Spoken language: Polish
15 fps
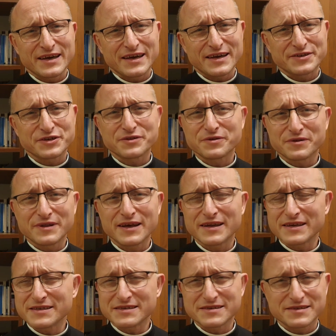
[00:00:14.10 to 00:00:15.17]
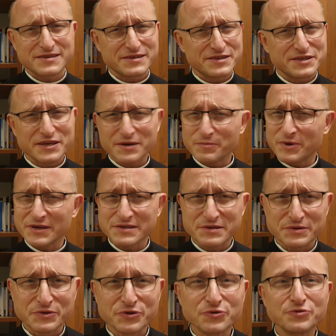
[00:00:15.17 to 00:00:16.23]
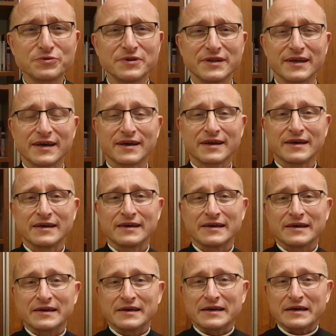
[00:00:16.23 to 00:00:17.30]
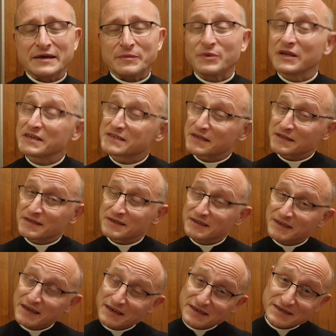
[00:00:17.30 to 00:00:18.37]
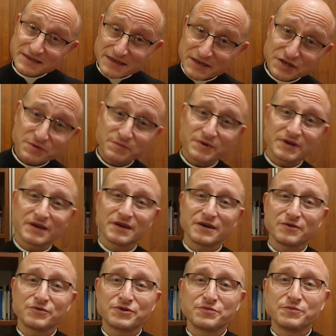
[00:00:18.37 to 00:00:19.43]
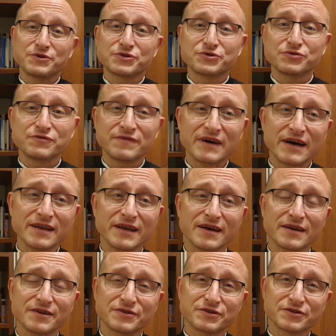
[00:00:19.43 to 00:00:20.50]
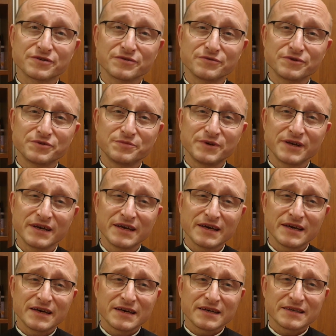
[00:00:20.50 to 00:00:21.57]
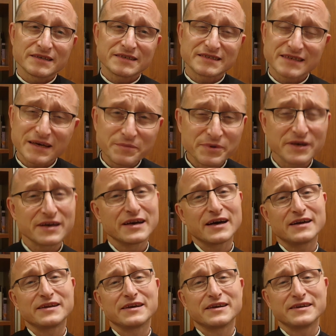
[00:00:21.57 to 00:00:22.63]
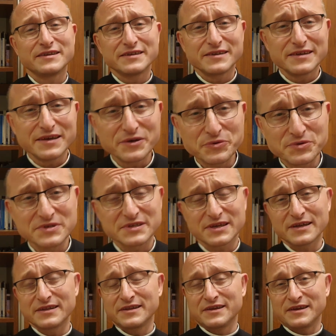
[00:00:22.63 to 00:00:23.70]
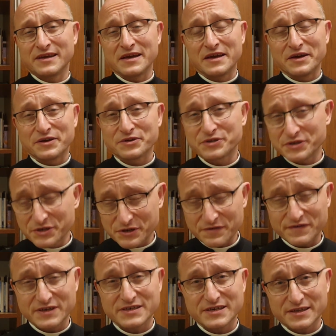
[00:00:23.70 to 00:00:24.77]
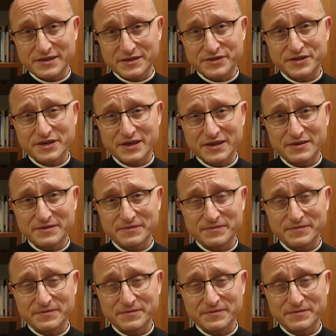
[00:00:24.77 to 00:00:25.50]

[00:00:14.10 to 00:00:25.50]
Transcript: że to dla nas dzisiaj bardzo trudne, bo niestety nie jesteśmy ludźmi czuwania, lecz ludźmi zabiegania i nieustannej życiowej zadyszki.